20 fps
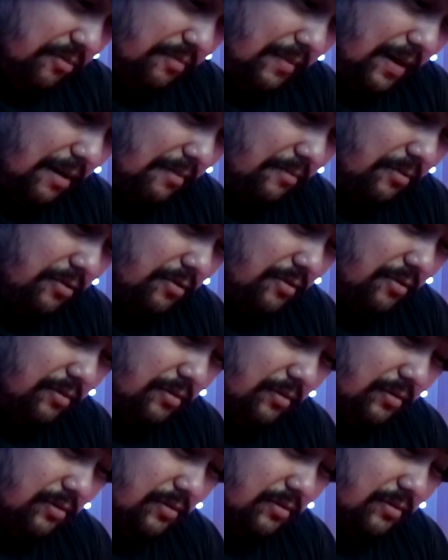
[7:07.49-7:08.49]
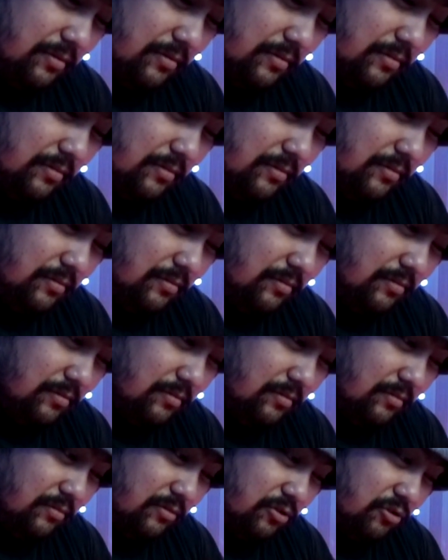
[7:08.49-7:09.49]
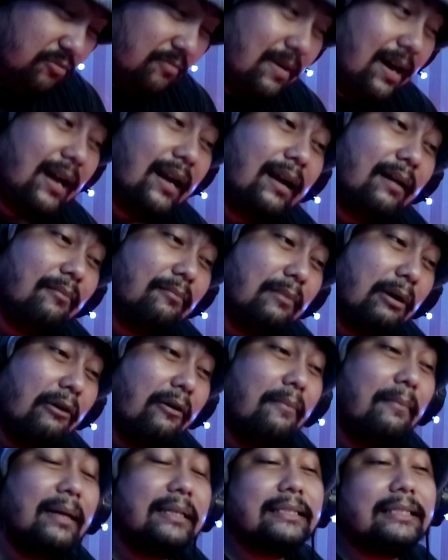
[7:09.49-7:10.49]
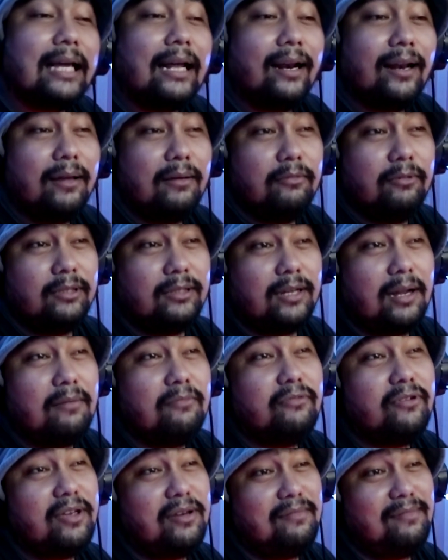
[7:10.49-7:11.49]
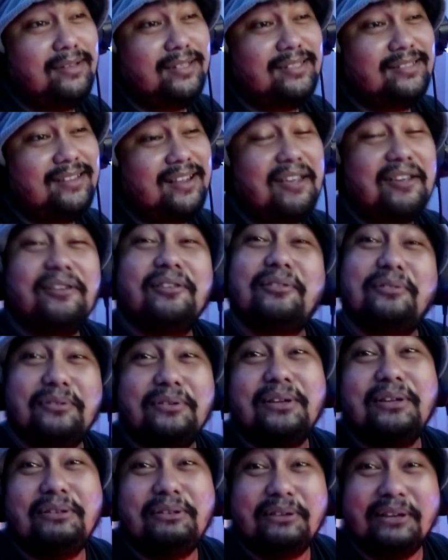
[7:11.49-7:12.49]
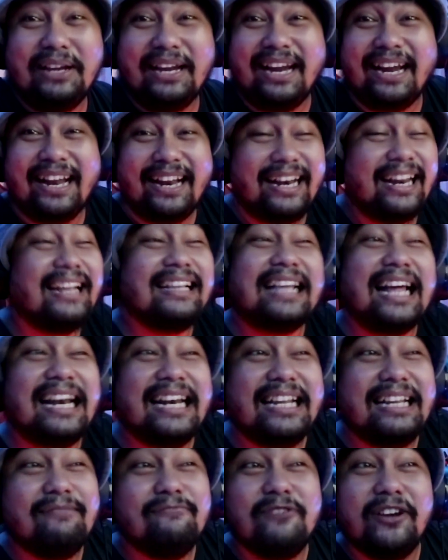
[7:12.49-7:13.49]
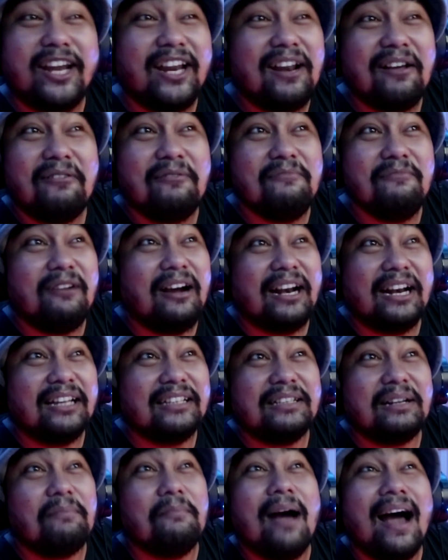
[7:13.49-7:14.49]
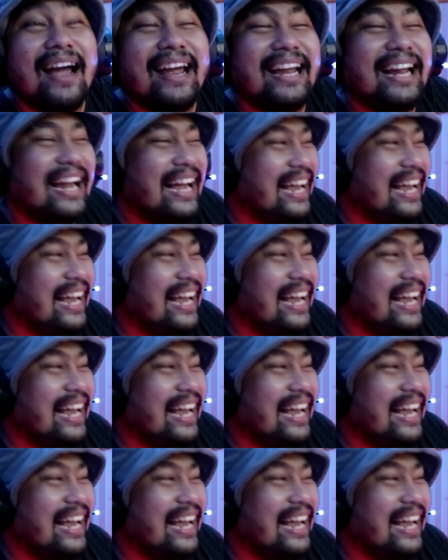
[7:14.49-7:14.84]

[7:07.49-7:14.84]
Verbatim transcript: hidup kamu cuma bawa masalah buat kamu ya mas kayak gitu gitu ya kan yang tadi mungkin aku bukan yang terbaik